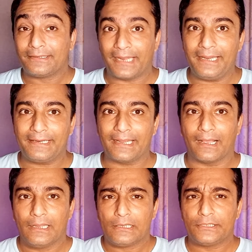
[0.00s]
नहीं किया
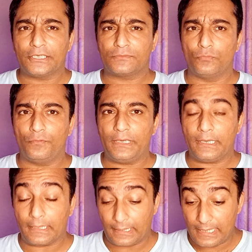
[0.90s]
दिस मूवी
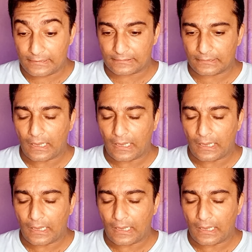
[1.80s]
इज